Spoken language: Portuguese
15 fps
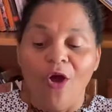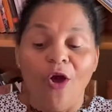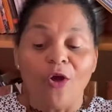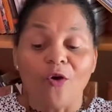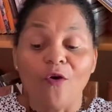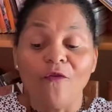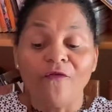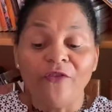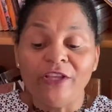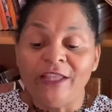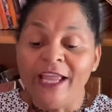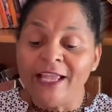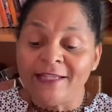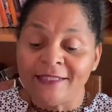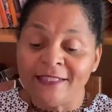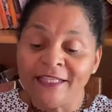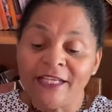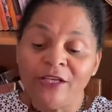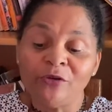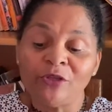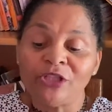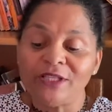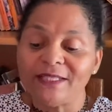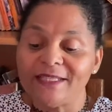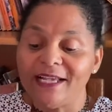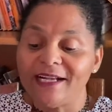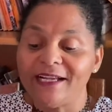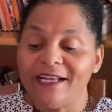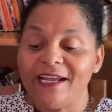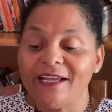Confidencio-te
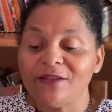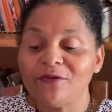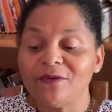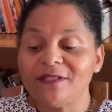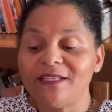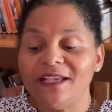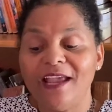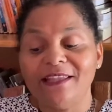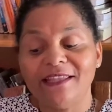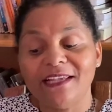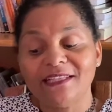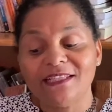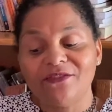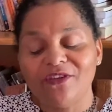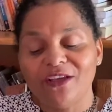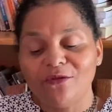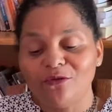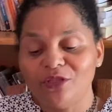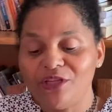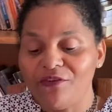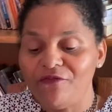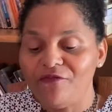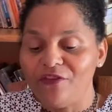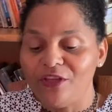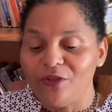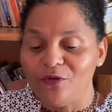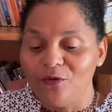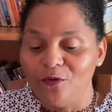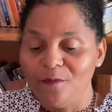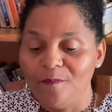segredos e em desvelo
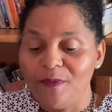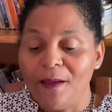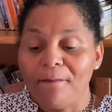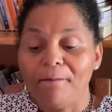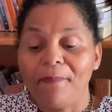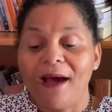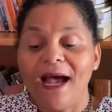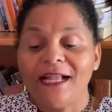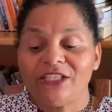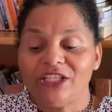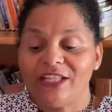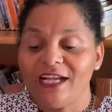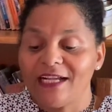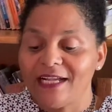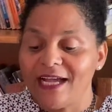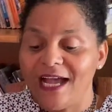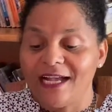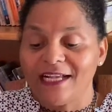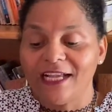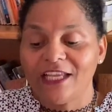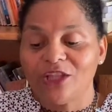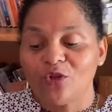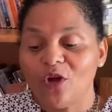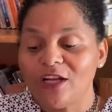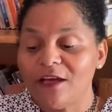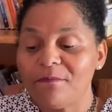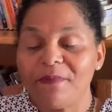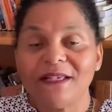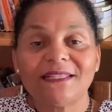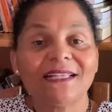divido parte da carga que torna
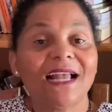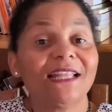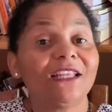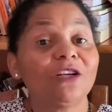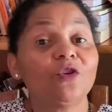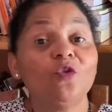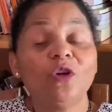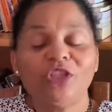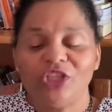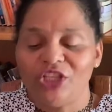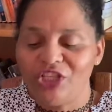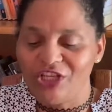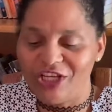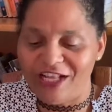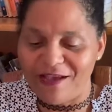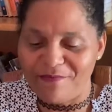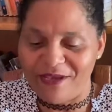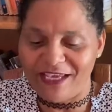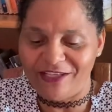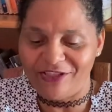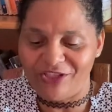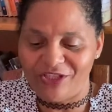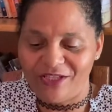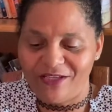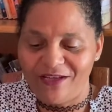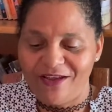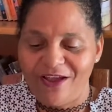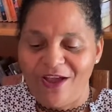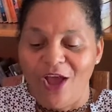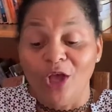pesada cotidianamente.
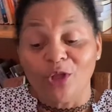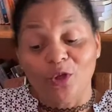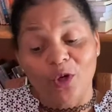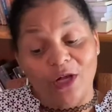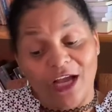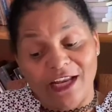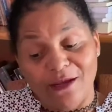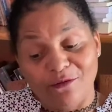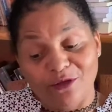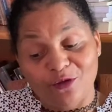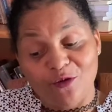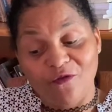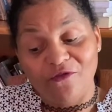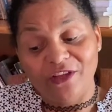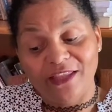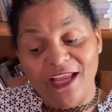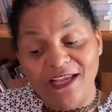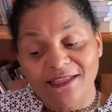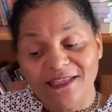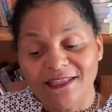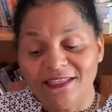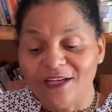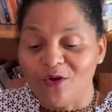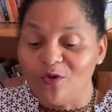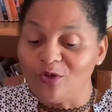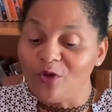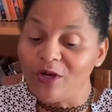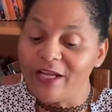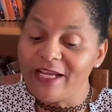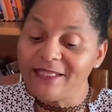Trocaremos confidências e
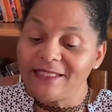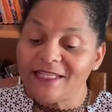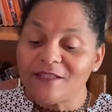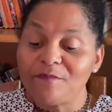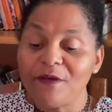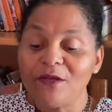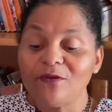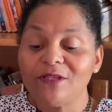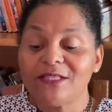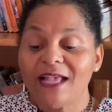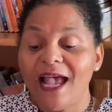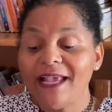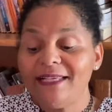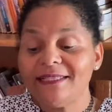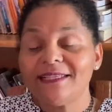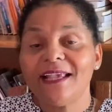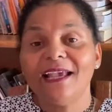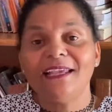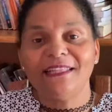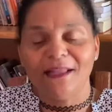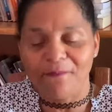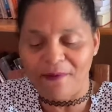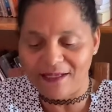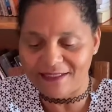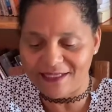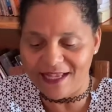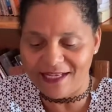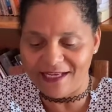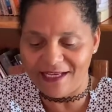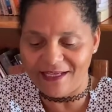condolências pelos ais que ainda
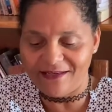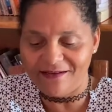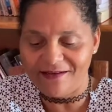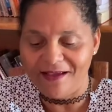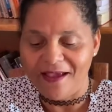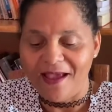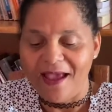passarei.